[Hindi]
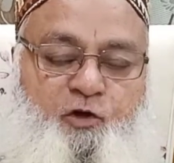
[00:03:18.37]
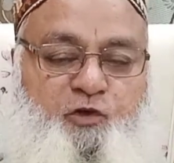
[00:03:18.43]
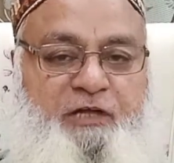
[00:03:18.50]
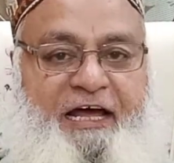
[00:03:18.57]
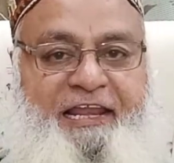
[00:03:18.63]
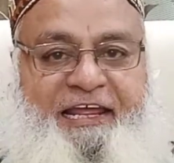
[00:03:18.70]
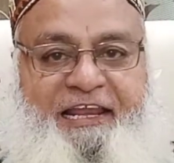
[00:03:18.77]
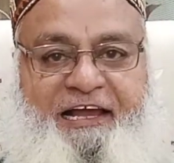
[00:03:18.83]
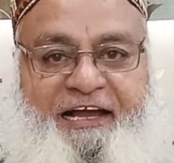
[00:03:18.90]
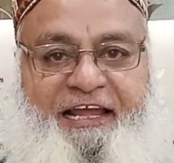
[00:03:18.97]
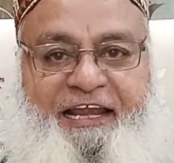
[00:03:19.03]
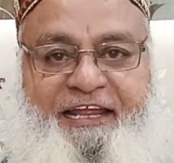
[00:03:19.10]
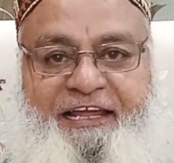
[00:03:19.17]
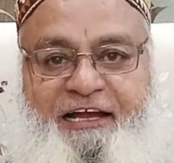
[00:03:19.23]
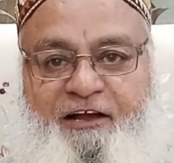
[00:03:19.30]
खुदालें लग
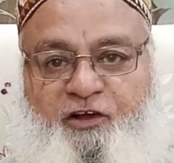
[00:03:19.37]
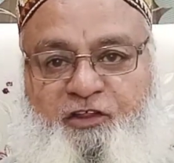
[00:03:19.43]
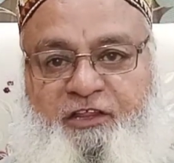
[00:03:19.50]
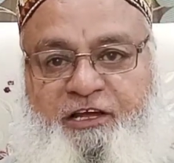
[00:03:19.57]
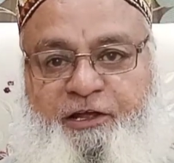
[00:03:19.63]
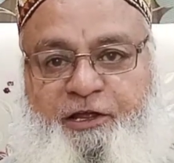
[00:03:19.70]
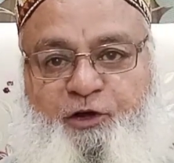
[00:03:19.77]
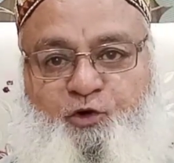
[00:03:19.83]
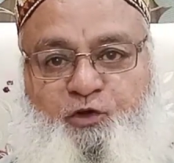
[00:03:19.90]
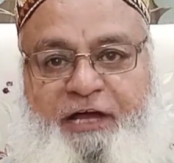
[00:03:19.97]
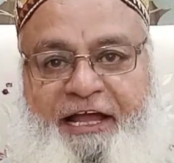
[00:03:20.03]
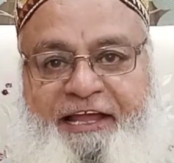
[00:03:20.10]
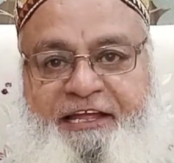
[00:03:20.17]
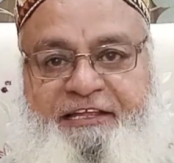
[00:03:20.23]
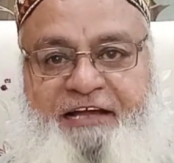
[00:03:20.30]
रही हैं खंदक की
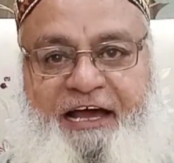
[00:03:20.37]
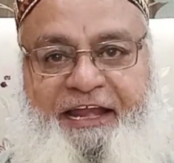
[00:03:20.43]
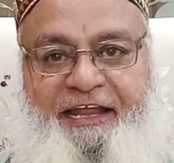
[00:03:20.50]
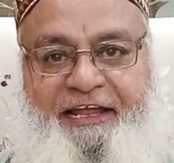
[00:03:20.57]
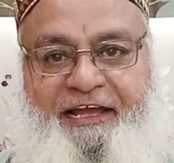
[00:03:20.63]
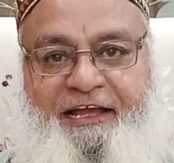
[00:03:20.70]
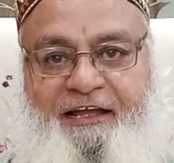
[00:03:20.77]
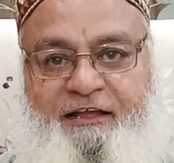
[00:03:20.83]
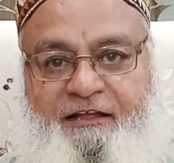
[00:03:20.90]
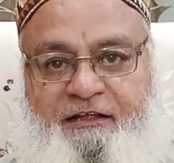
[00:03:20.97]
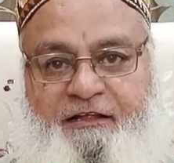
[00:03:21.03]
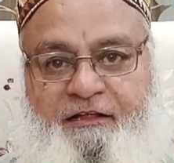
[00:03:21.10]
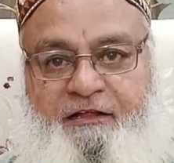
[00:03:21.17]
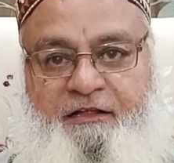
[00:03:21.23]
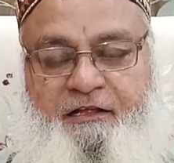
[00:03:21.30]
खुदाई जारी है
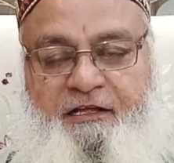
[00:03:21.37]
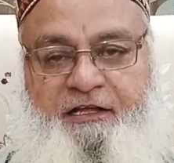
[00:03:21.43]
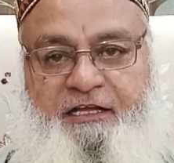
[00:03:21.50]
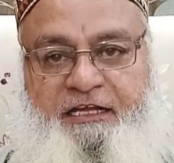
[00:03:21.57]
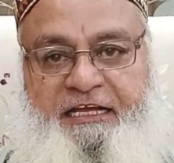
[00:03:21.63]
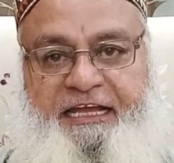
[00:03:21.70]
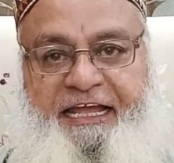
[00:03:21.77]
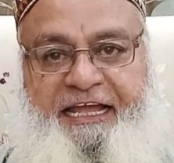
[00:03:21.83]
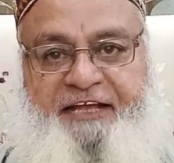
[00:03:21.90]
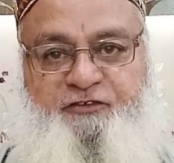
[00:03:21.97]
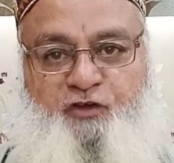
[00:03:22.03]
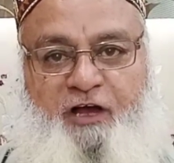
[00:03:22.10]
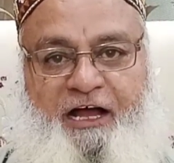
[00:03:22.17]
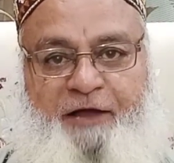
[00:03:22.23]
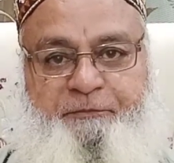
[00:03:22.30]
एक
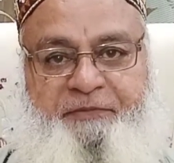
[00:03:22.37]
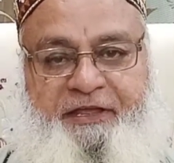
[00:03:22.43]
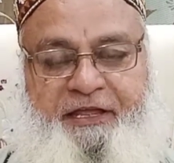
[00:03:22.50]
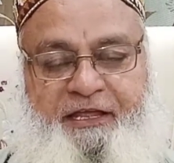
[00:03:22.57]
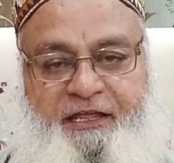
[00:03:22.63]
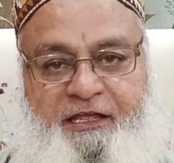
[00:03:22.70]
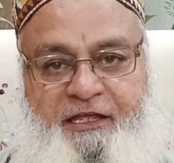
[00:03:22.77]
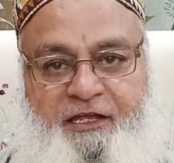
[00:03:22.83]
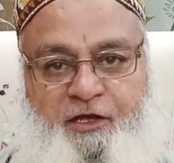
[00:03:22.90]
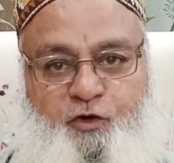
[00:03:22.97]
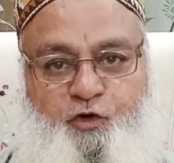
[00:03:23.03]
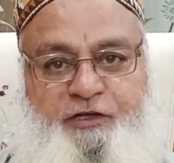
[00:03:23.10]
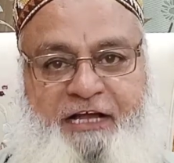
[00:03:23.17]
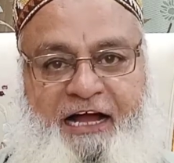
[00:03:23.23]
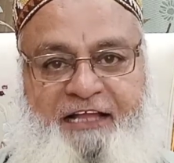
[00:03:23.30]
सहाबी
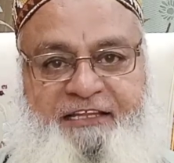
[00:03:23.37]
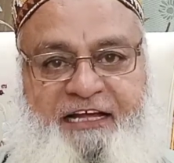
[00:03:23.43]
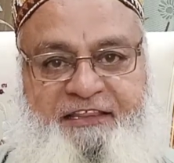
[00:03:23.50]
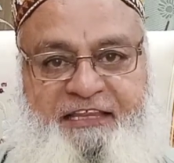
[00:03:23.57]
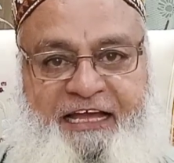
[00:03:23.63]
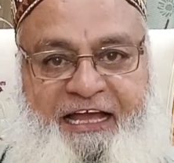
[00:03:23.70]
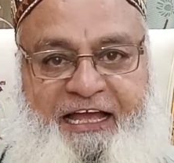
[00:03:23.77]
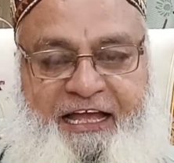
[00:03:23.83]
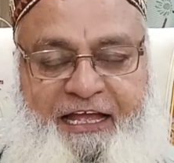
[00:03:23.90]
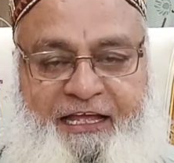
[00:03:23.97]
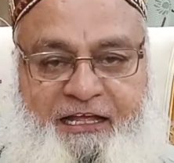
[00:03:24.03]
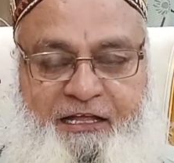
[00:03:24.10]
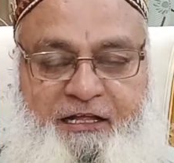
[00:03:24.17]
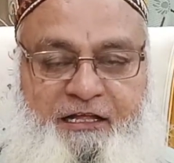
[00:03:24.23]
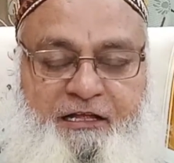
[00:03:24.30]
को याद आता है
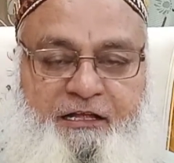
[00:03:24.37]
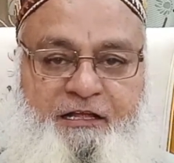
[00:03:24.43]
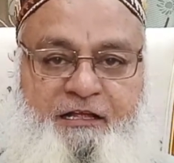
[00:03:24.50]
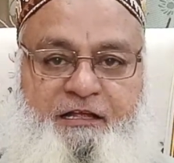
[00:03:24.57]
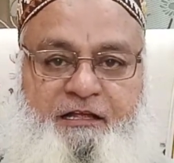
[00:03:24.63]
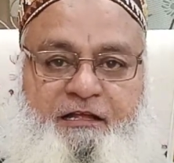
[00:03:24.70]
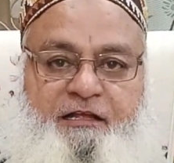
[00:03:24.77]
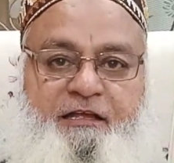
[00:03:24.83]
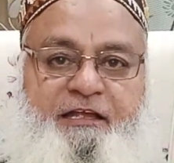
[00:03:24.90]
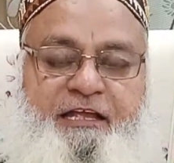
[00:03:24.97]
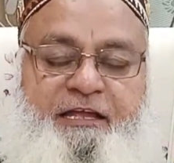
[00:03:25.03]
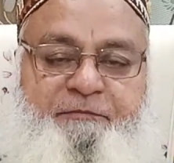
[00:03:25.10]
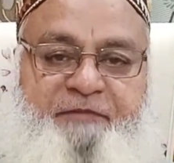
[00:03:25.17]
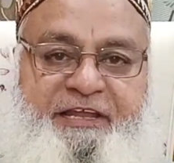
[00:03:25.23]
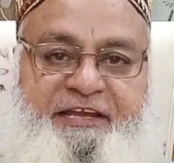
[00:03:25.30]

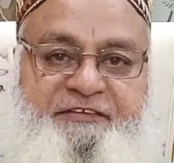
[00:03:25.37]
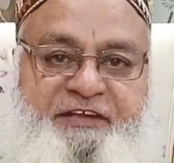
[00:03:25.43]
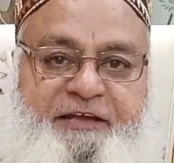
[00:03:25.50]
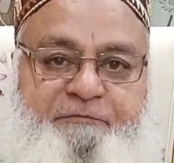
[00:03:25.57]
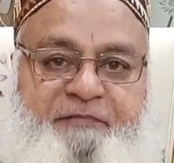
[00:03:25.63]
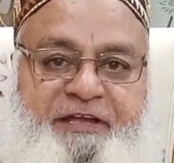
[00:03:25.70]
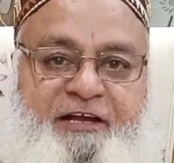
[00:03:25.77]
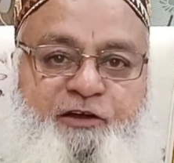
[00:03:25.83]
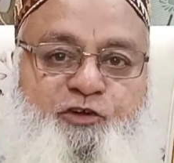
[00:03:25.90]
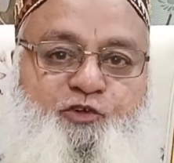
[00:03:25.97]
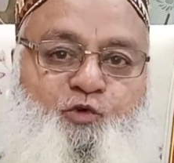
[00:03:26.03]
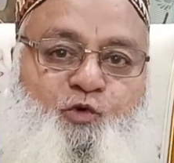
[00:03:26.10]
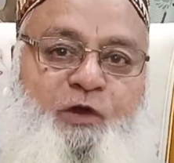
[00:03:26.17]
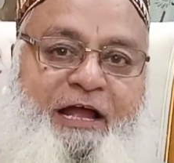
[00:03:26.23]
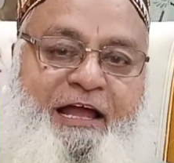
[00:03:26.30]
कि मेरी जेब में एक
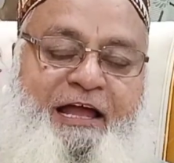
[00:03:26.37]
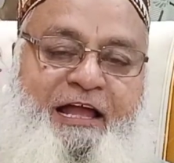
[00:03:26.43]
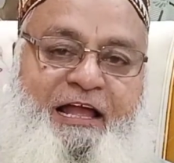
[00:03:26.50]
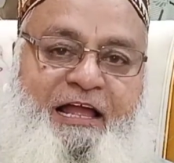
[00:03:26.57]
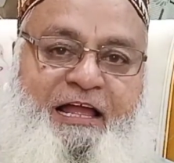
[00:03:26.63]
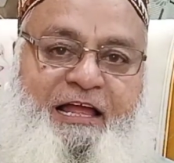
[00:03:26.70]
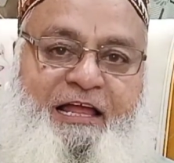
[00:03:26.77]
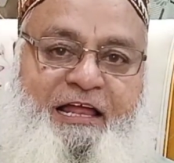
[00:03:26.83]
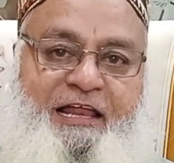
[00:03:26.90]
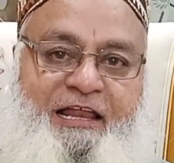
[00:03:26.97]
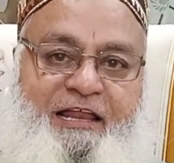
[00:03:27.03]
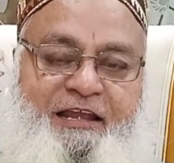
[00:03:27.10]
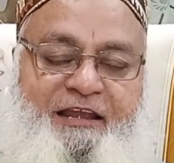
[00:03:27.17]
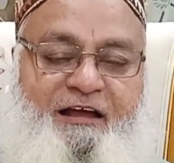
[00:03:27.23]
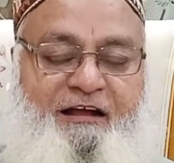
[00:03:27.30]
खजूर है
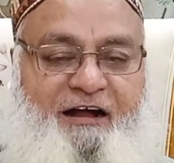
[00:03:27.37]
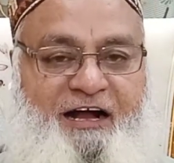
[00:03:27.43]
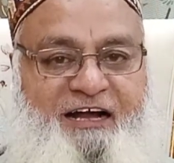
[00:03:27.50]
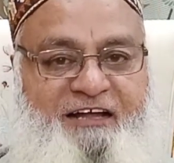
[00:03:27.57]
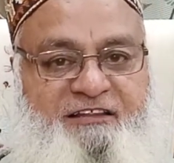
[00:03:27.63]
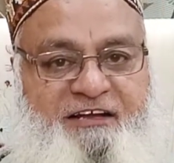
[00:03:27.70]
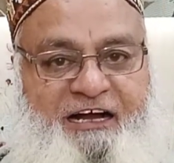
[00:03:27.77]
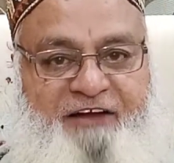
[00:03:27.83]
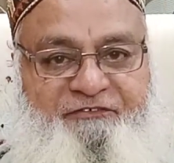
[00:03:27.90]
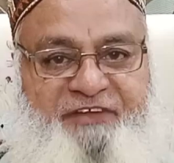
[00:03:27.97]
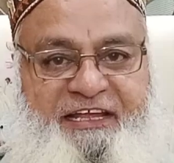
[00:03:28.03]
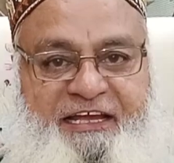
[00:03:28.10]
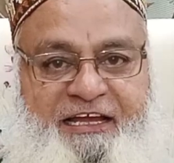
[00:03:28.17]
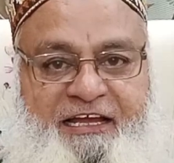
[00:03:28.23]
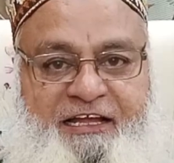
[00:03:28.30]
नकाहत
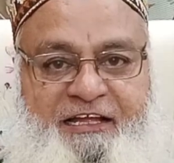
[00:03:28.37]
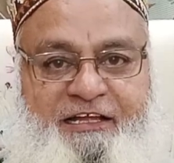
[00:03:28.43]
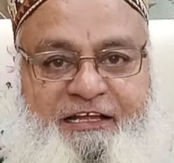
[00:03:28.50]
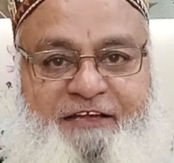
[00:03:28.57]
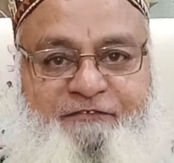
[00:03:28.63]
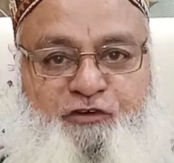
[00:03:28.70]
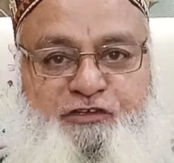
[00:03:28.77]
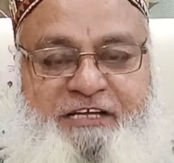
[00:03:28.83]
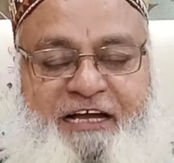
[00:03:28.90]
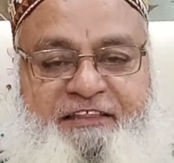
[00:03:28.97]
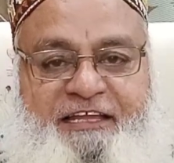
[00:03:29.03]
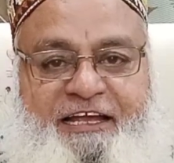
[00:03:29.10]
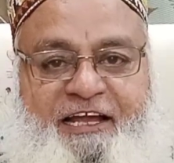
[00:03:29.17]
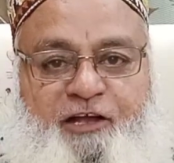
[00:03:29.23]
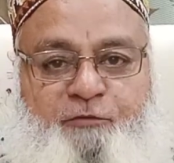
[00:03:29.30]
काफ़ी है वो
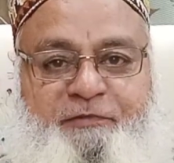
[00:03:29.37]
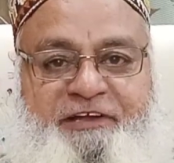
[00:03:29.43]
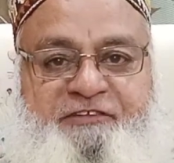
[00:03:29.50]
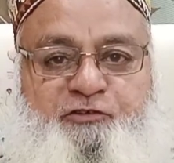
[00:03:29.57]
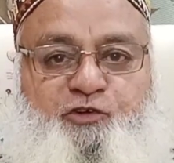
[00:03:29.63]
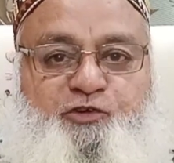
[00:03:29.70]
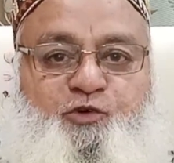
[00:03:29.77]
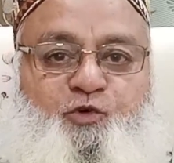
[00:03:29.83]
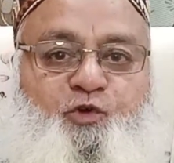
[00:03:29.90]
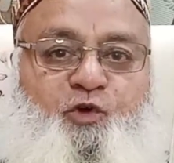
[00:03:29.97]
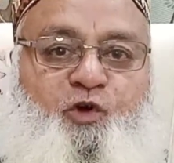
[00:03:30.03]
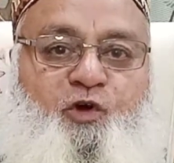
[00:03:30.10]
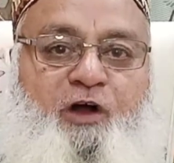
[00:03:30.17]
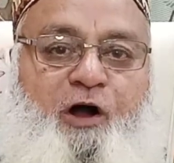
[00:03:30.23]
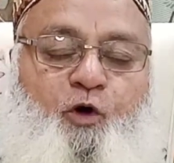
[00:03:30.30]
चाहते हैं कि मैं इस खजूर
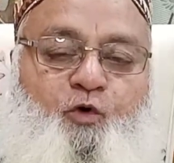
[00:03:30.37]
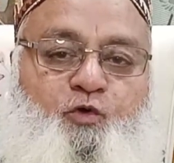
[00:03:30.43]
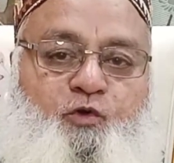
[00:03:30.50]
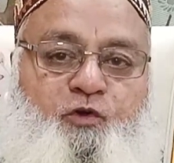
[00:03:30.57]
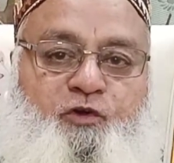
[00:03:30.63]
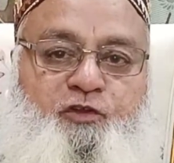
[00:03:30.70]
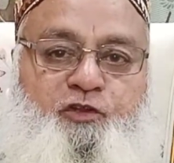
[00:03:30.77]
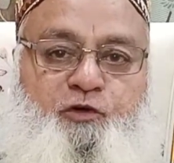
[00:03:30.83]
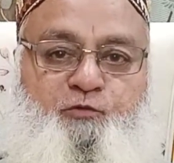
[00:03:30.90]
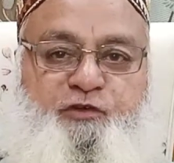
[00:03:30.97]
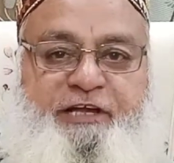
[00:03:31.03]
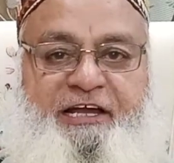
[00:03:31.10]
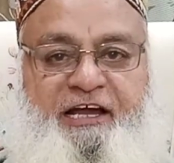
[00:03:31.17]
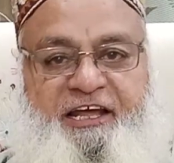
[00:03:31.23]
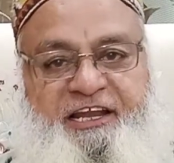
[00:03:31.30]
को खाऊं तो
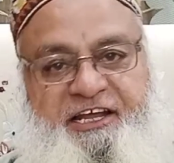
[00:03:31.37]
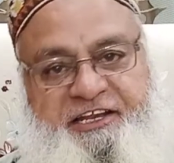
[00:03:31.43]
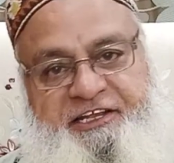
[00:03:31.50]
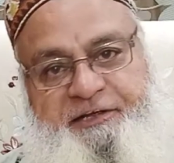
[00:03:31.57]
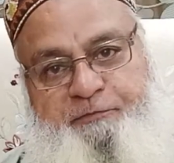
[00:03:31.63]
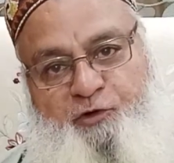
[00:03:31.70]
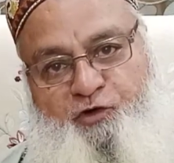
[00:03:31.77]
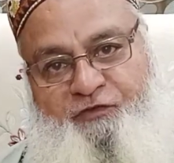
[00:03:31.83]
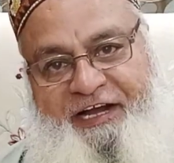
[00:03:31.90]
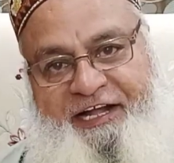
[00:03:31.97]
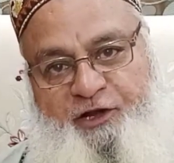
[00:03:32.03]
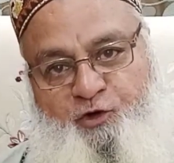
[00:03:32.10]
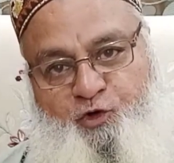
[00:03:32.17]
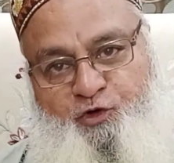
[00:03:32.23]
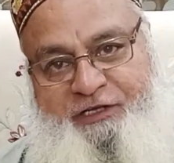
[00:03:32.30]
मुझे एनर्जी
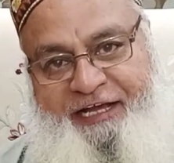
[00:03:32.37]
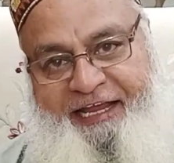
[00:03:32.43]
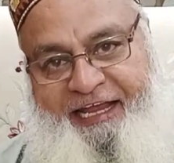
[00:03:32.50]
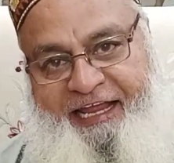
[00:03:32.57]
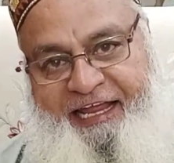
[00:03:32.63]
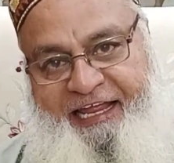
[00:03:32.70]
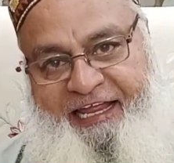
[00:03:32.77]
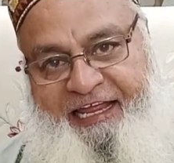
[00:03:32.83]
प्रोवाइड हो जाए